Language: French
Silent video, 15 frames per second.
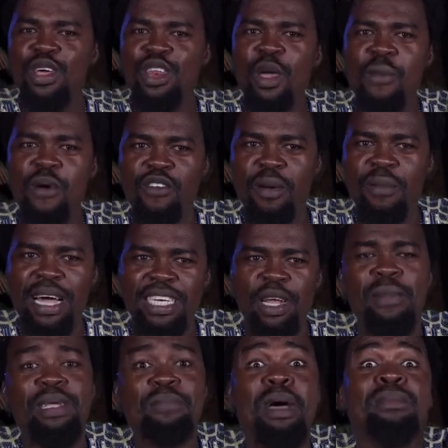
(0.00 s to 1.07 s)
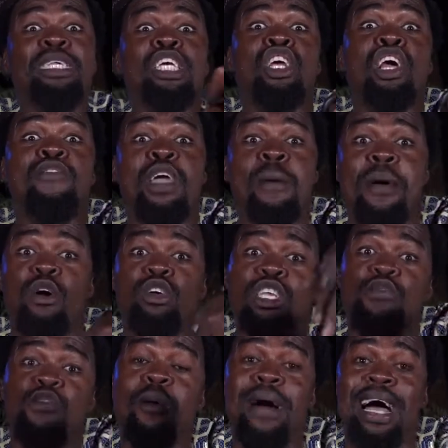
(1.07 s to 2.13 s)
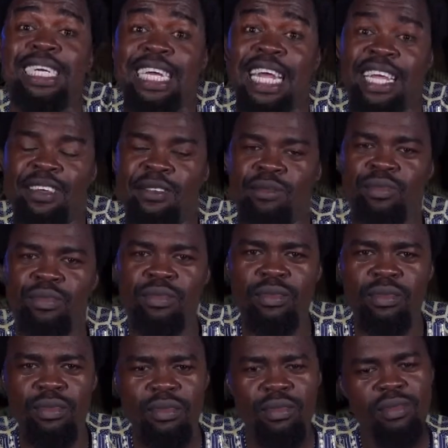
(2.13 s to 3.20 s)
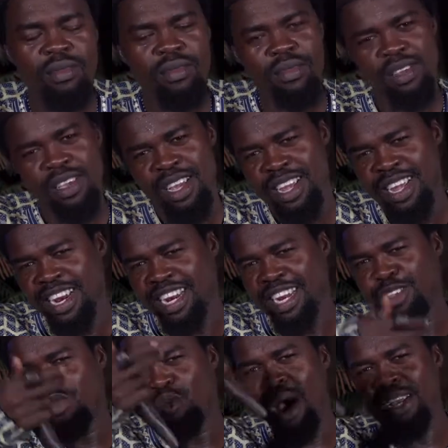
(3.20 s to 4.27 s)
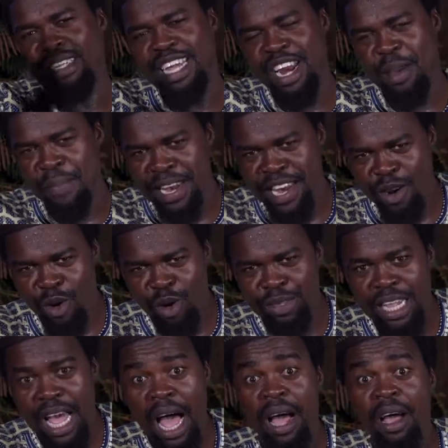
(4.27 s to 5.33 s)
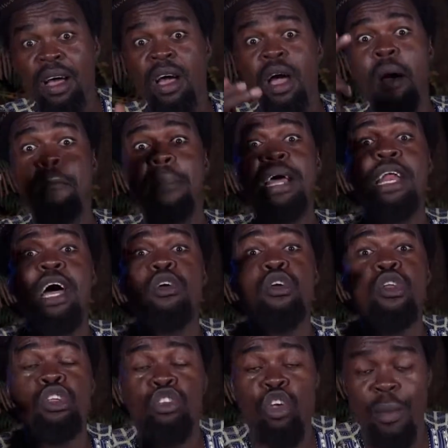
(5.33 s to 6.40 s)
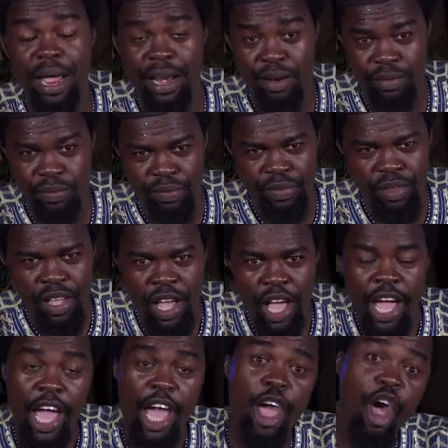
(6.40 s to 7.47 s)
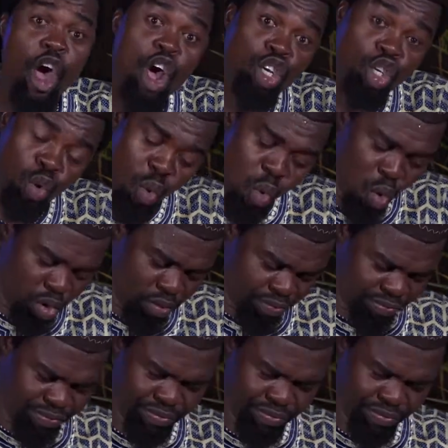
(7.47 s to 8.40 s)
vais venir puis on va manger. Mais même si je ne viens pas aussi, il faut manger. L'histoire s'est répétée comme ça pendant une semaine. Et un jour,